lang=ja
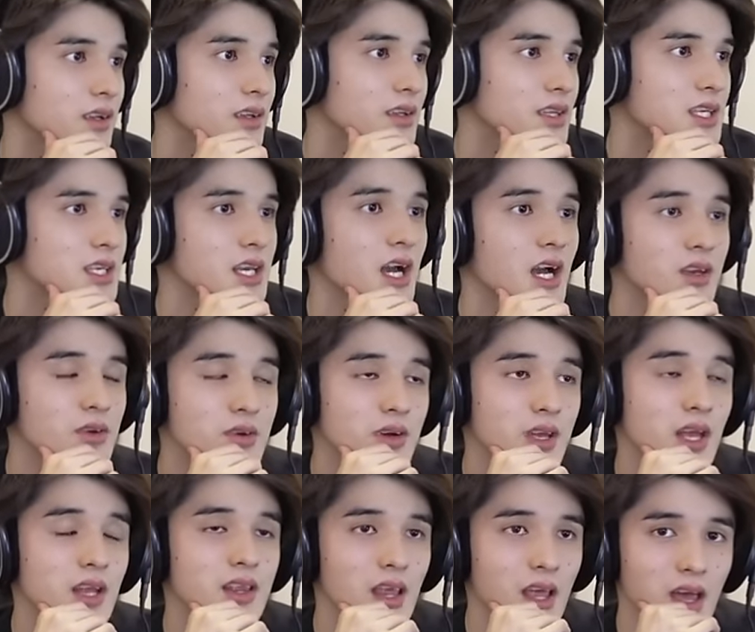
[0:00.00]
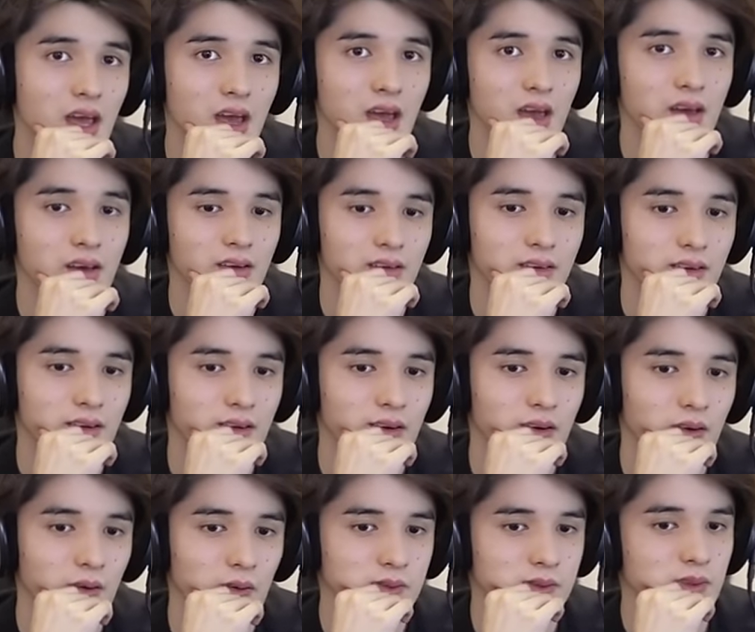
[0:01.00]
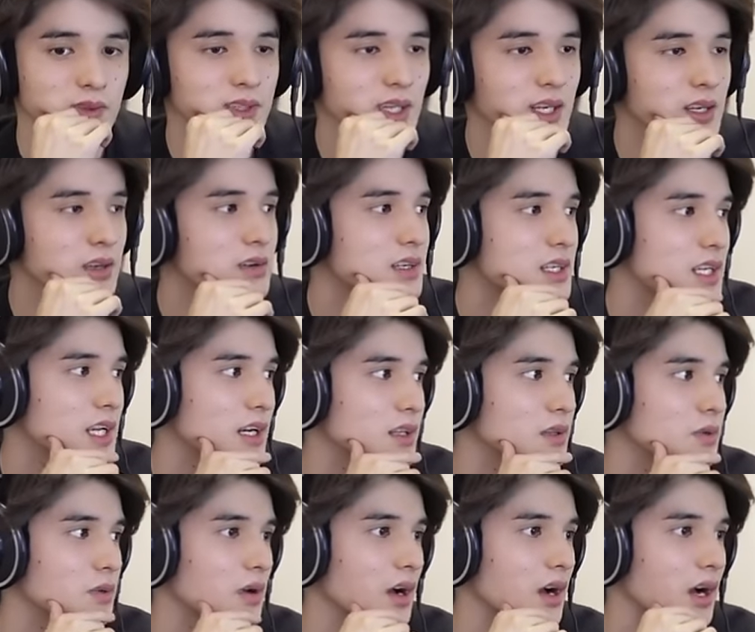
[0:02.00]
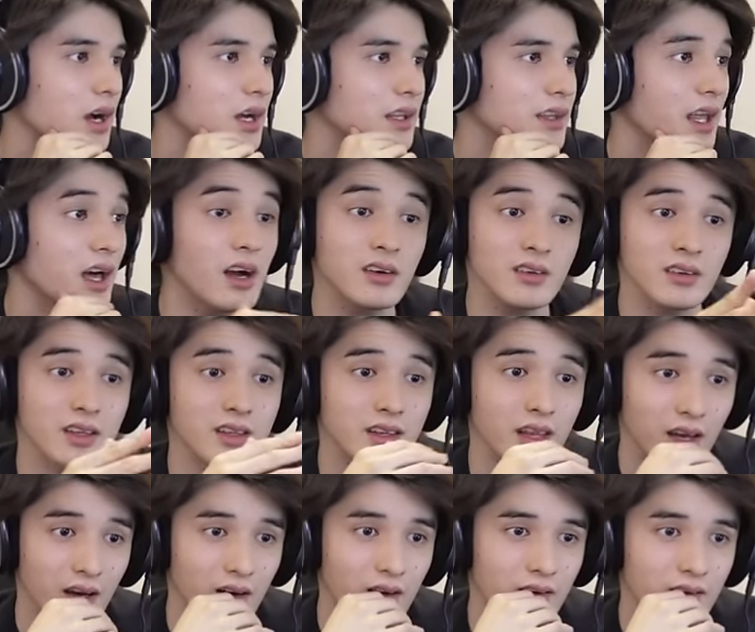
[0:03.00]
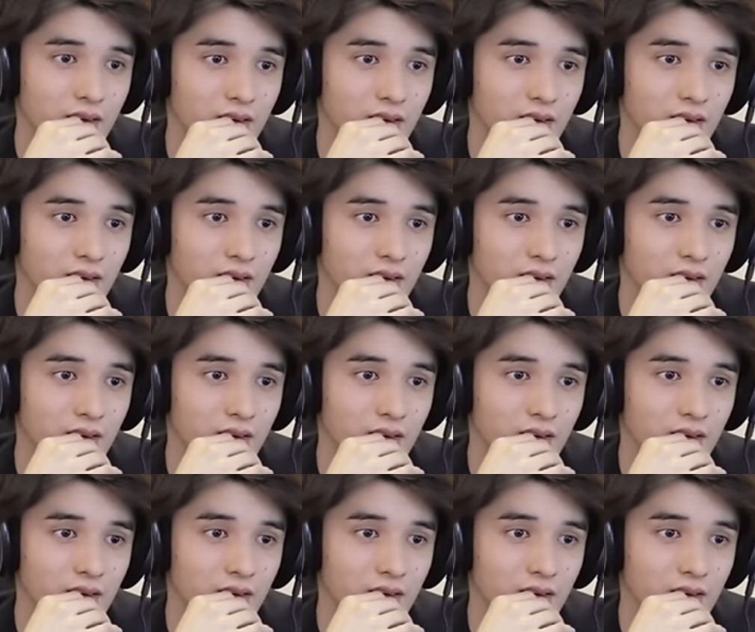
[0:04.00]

血が抜けて、保存できる期間とかが長くなんだよ。